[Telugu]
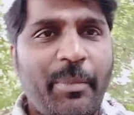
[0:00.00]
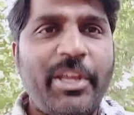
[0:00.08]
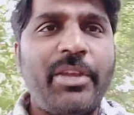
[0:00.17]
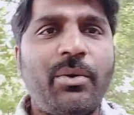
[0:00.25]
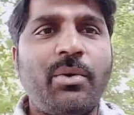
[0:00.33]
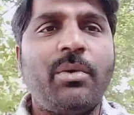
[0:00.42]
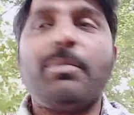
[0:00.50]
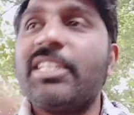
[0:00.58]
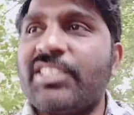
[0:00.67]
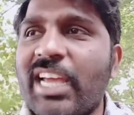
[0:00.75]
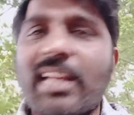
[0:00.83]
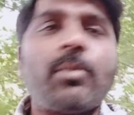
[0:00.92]
మీరు మీ
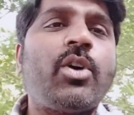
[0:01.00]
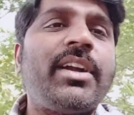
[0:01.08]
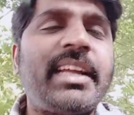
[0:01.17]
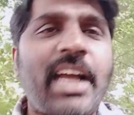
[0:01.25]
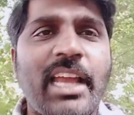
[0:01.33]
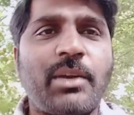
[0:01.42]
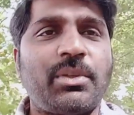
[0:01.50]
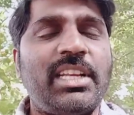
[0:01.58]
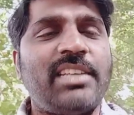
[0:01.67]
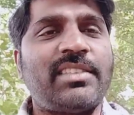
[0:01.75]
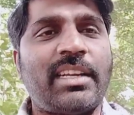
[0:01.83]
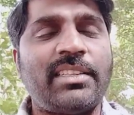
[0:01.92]
జగన్మోహన్ రెడ్డి గాలి
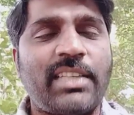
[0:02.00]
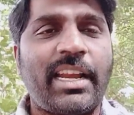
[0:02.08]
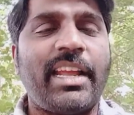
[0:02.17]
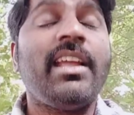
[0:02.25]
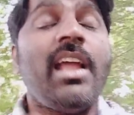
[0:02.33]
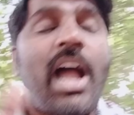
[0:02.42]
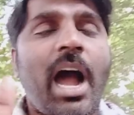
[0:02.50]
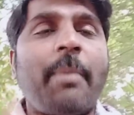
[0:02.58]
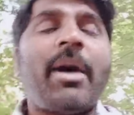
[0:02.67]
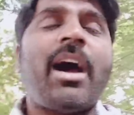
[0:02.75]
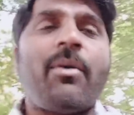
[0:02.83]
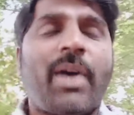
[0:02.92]
కుదిలేసాను సరే
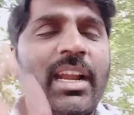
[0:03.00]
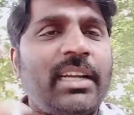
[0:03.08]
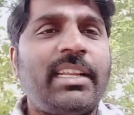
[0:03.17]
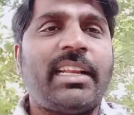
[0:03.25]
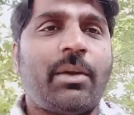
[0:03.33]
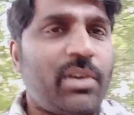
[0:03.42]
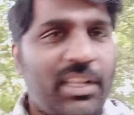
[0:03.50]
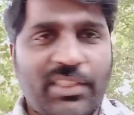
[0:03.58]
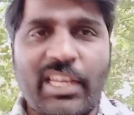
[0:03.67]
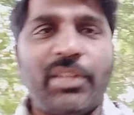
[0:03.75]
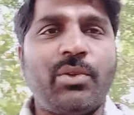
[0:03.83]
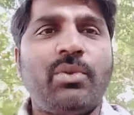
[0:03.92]
అమ్మా వాలంటీర్ ఎవరన్నా
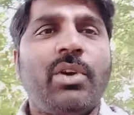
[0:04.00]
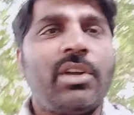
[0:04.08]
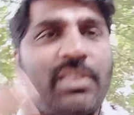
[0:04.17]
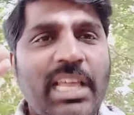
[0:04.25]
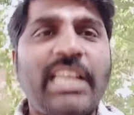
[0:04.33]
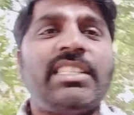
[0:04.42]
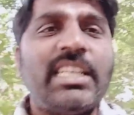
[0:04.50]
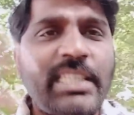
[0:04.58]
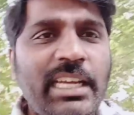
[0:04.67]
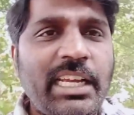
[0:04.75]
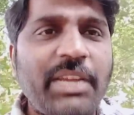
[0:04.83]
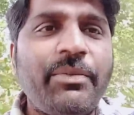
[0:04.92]
తెలియదు
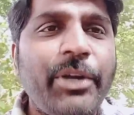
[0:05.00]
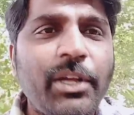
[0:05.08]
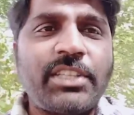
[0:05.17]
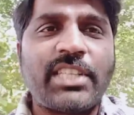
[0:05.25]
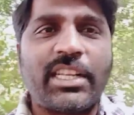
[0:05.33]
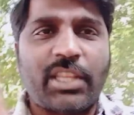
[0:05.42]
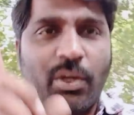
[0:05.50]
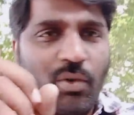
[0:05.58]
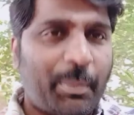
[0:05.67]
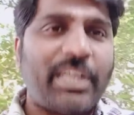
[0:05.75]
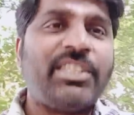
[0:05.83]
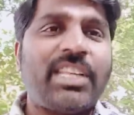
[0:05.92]
దయచేసి నీకు ఈ వీడియో చేస్తే
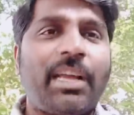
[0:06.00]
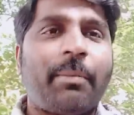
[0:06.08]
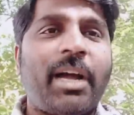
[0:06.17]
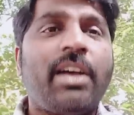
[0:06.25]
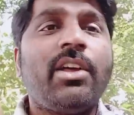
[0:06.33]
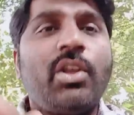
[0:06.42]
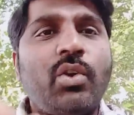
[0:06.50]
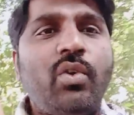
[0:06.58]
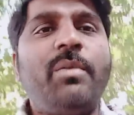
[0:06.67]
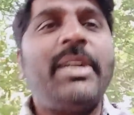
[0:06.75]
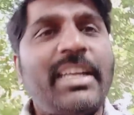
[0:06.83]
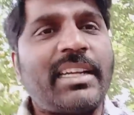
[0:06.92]
ఒక పని చేయమ్మా
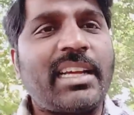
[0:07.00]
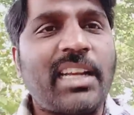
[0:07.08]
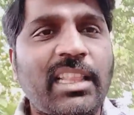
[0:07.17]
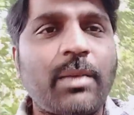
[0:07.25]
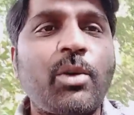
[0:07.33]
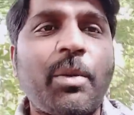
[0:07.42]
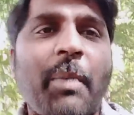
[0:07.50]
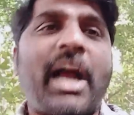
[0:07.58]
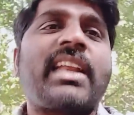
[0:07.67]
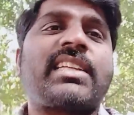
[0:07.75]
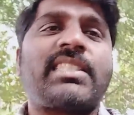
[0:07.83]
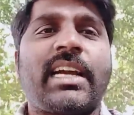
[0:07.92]
నువ్వు ఇమీడియట్గా నందమూరి
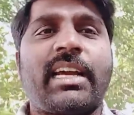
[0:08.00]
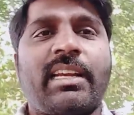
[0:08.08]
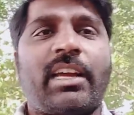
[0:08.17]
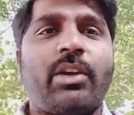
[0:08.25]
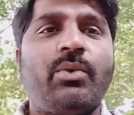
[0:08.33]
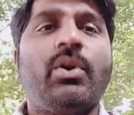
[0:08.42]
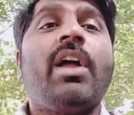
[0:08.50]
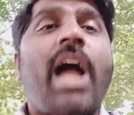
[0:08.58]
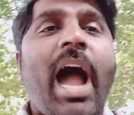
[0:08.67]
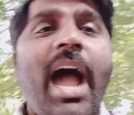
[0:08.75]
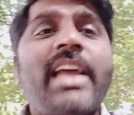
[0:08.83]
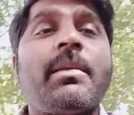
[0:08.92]
బాలకృష్ణ గారిని కలువు
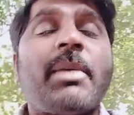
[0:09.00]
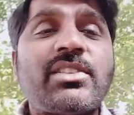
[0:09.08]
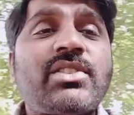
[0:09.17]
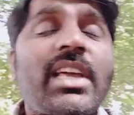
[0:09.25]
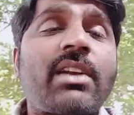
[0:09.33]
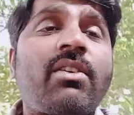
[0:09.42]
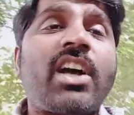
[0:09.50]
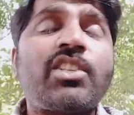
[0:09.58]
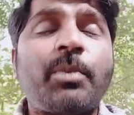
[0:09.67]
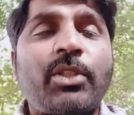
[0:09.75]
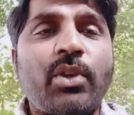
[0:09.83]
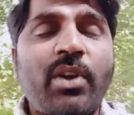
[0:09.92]
ఆయన బసతారకం
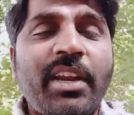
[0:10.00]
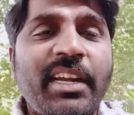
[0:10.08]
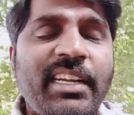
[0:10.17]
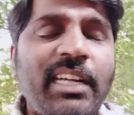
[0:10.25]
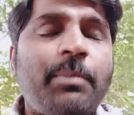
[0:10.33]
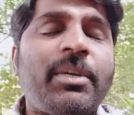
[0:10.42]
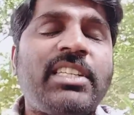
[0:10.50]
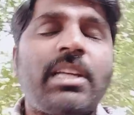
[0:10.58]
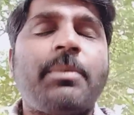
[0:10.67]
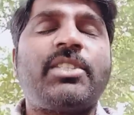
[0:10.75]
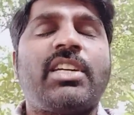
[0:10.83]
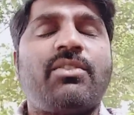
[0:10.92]
ఆసుపత్రిలో నీకు ట్రీట్మెంట్
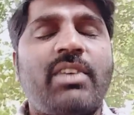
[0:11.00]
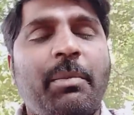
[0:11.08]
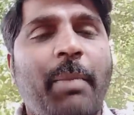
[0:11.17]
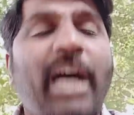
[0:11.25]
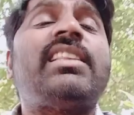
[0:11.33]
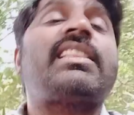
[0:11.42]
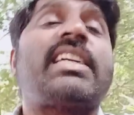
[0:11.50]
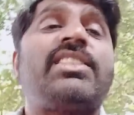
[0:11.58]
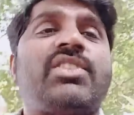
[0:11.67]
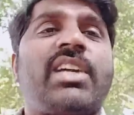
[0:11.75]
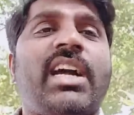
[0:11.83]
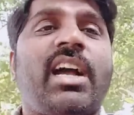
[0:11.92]
చేయించేటువంటి బాధ్యత
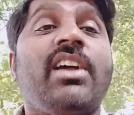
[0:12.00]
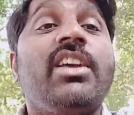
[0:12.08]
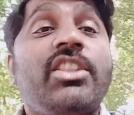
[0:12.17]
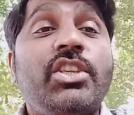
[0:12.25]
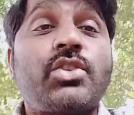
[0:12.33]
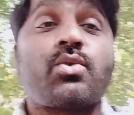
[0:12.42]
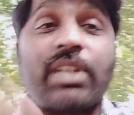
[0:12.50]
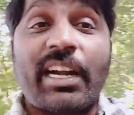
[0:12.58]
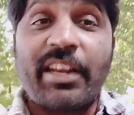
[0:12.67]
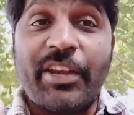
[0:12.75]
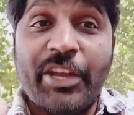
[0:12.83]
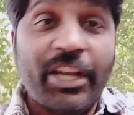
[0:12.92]
ఖచ్చితంగా
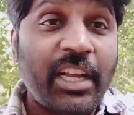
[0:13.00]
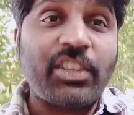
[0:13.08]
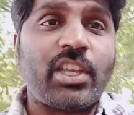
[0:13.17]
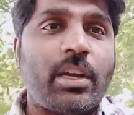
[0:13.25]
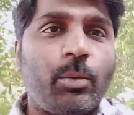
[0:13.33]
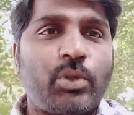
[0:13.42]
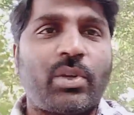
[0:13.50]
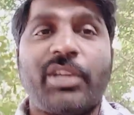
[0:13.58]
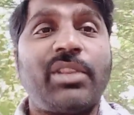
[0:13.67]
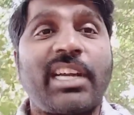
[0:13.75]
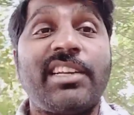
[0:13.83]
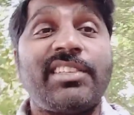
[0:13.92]
తీసుకుంటాడని నేనైతే
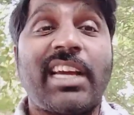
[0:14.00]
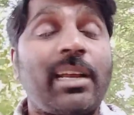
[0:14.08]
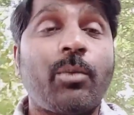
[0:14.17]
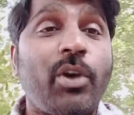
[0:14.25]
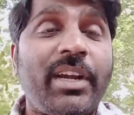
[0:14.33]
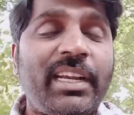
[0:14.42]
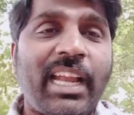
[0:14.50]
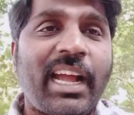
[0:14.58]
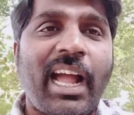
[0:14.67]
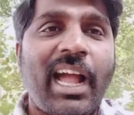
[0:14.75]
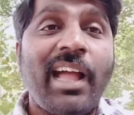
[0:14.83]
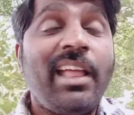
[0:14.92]
నమ్ముతున్నాను ఎందుకంటే జగన్మోహన్ రెడ్డి
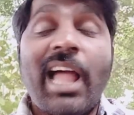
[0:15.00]
లాగా